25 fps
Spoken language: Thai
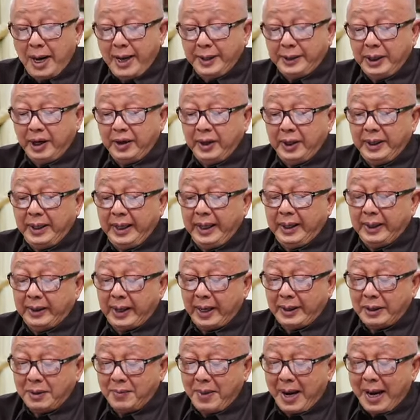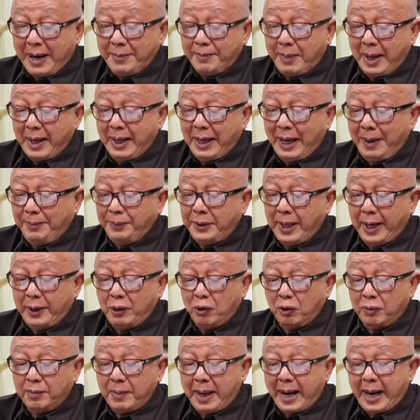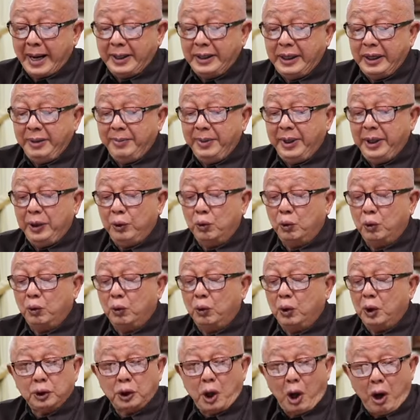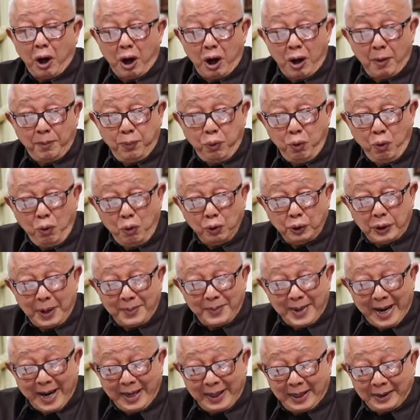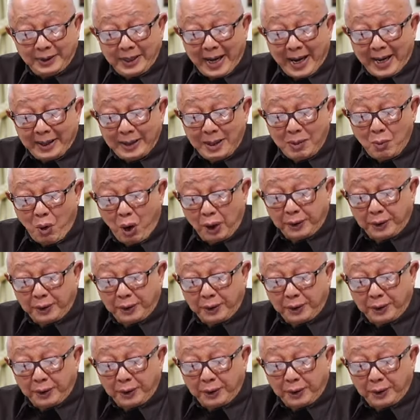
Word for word: ให้เจ้าหน้าที่รัฐบาลบังคับใช้กฎหมายที่มีอยู่ ต่อผู้จำหน่ายกัญชาทั้งหม